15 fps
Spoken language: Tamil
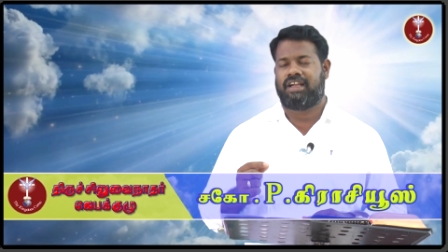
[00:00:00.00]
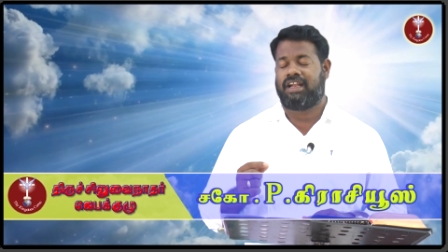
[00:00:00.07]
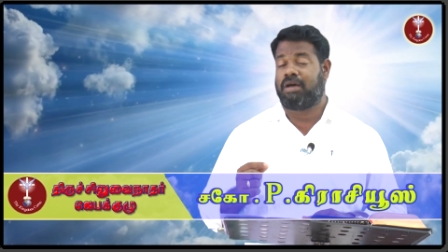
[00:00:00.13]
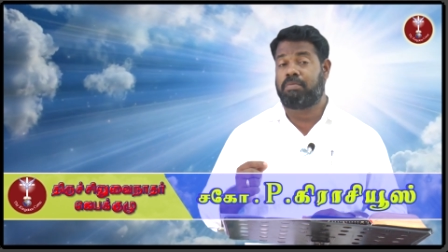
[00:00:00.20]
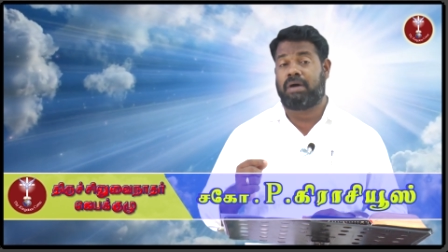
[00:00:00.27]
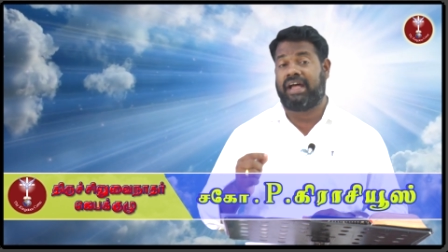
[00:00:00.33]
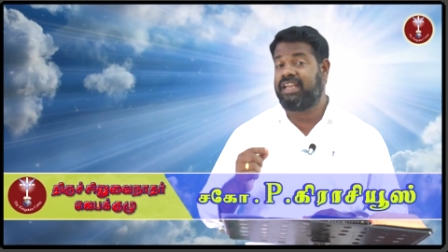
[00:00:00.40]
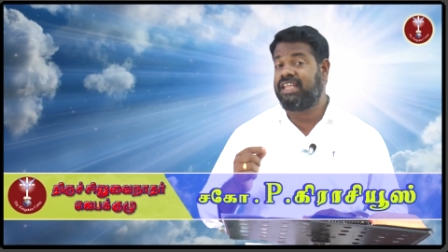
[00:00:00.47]

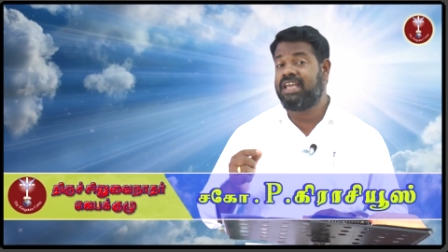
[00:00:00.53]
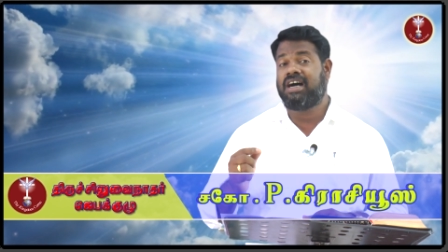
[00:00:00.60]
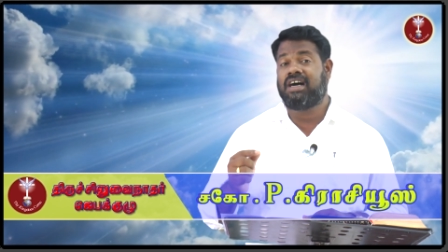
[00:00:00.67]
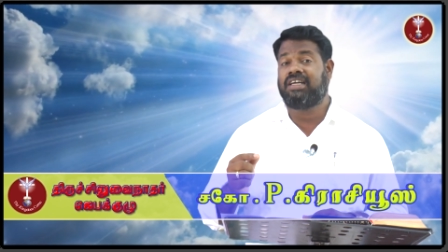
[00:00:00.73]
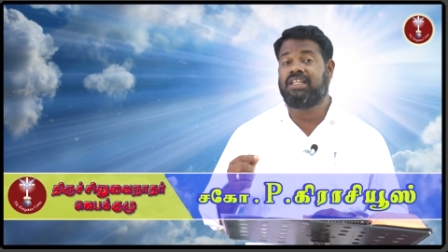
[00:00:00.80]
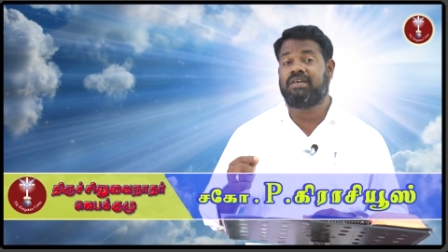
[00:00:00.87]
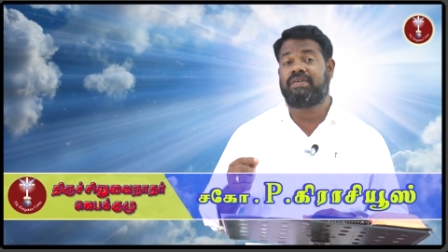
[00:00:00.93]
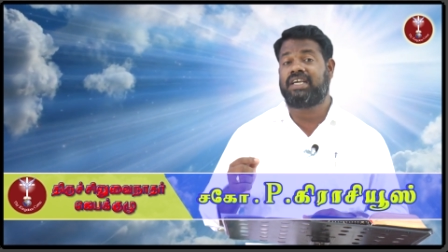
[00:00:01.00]
நாம்
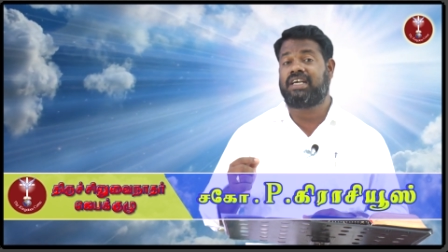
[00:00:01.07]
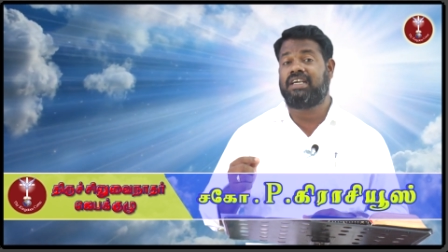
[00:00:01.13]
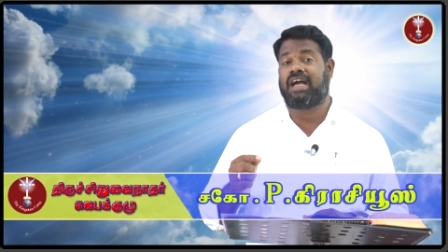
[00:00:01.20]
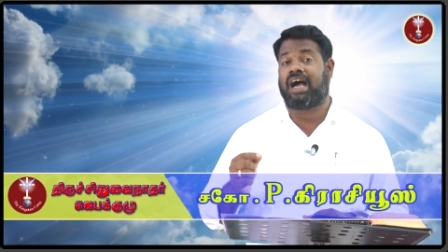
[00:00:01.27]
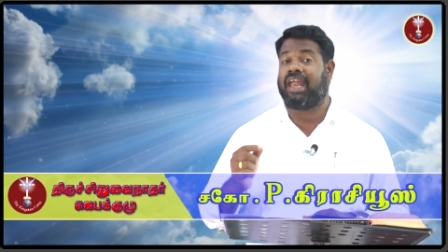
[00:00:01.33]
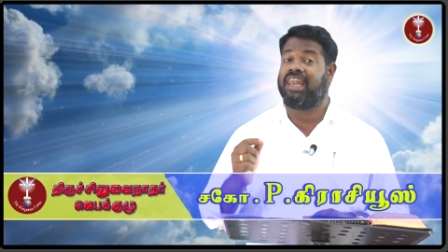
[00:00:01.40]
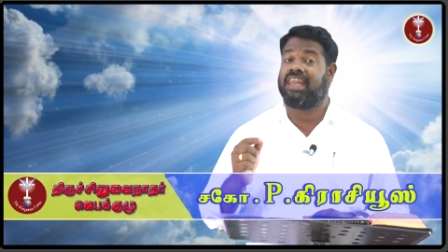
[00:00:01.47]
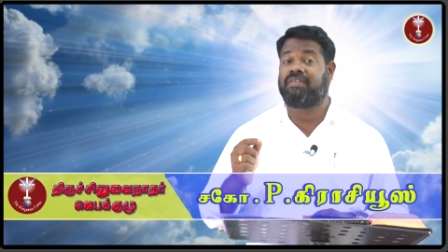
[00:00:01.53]
அறியாதவர்கள்
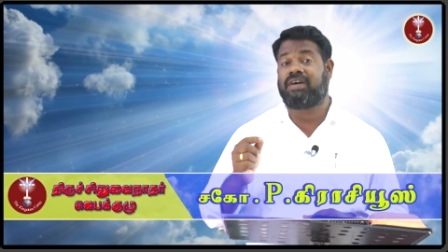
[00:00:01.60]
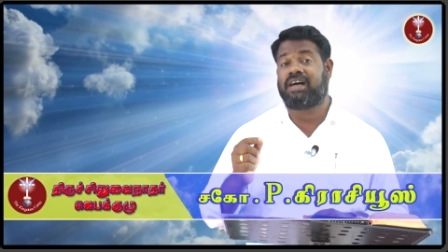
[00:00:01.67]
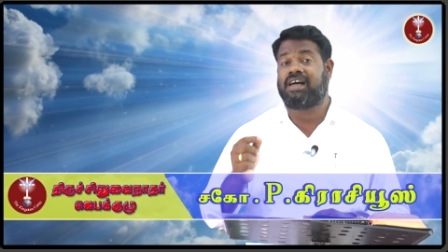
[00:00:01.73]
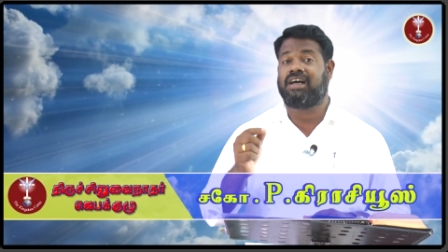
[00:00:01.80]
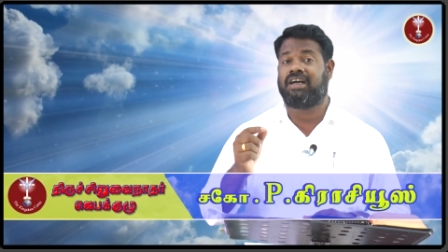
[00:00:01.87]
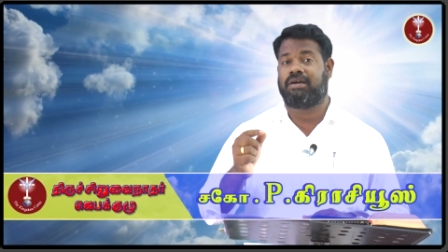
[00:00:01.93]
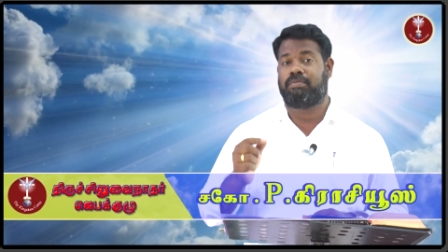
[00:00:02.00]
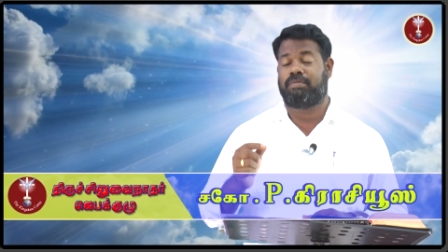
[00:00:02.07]
அல்லவா
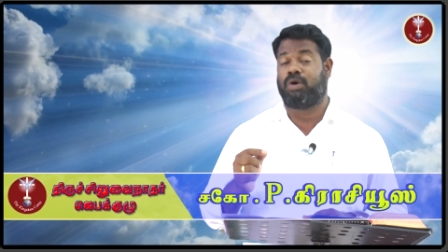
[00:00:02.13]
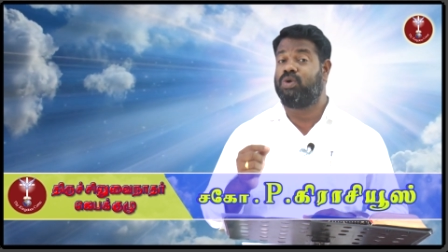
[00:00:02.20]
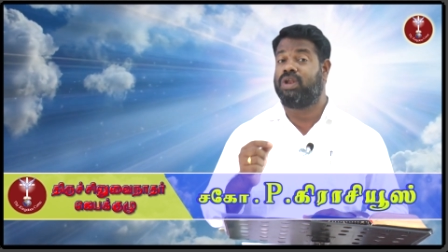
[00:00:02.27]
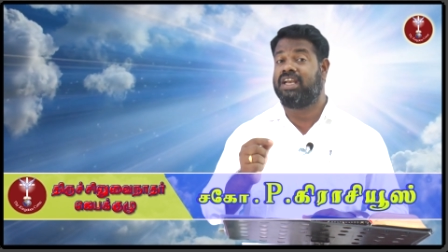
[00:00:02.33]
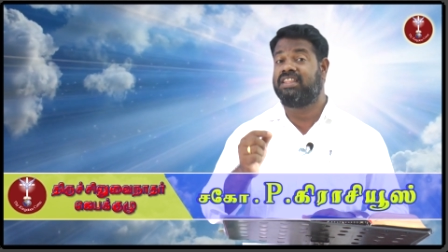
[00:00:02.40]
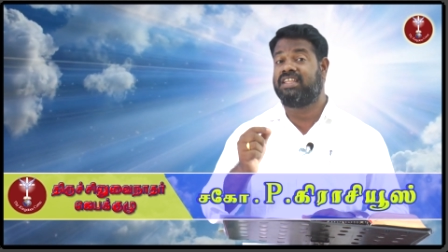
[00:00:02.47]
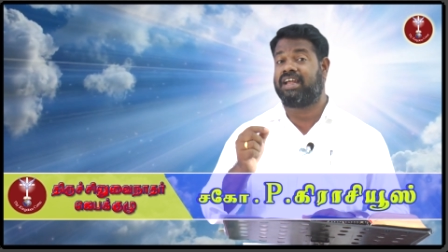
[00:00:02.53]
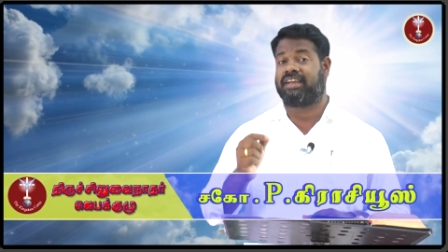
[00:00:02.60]
பவுல்
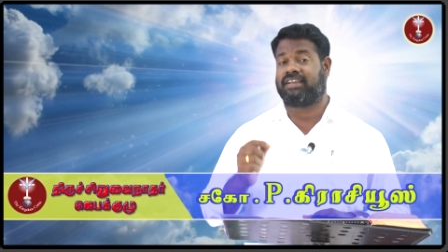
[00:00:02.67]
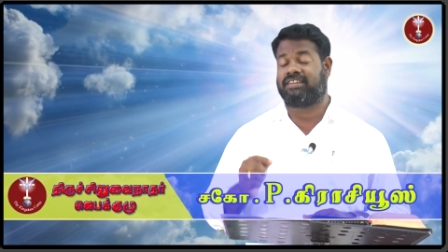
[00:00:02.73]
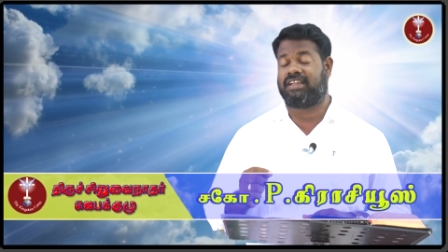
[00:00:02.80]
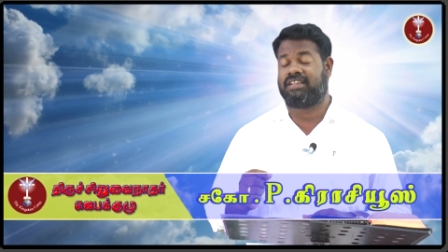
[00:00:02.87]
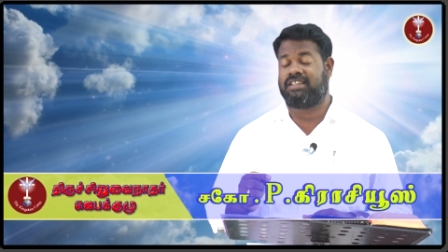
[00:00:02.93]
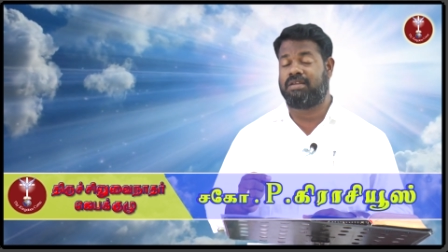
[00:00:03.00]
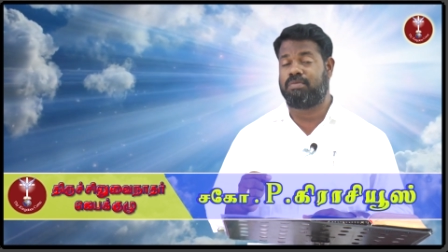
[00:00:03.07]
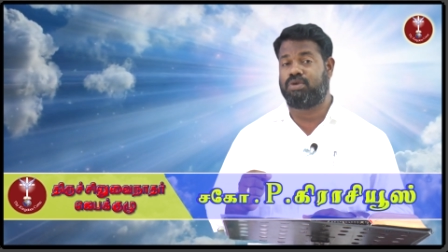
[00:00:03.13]
எழுதுகிறார்
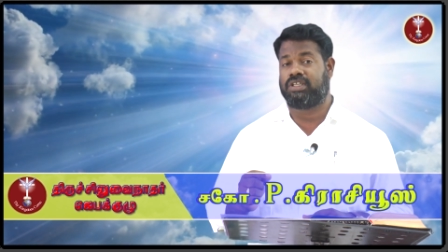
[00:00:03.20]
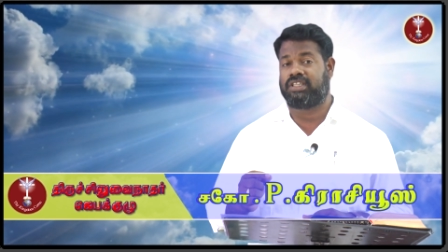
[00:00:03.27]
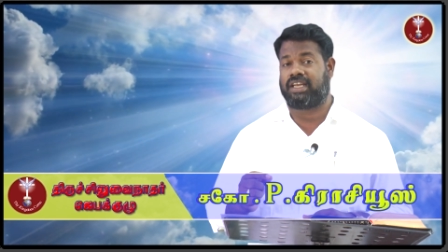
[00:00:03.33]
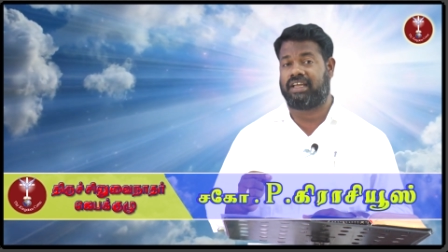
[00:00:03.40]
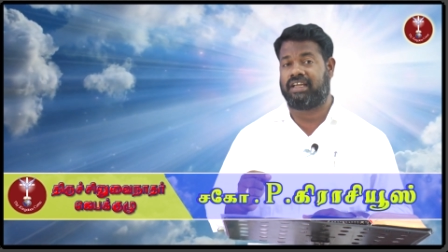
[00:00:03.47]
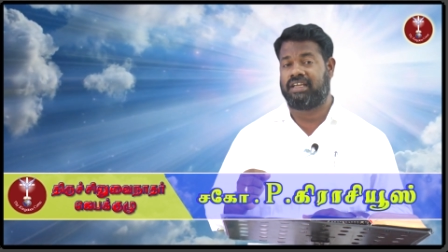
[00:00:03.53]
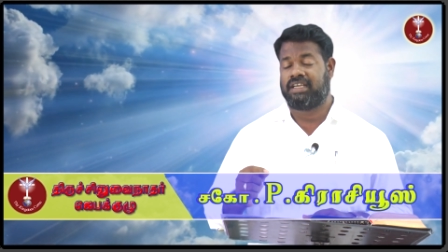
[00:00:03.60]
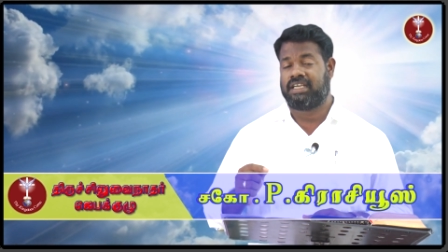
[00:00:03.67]
தன் திருமுகத்தில்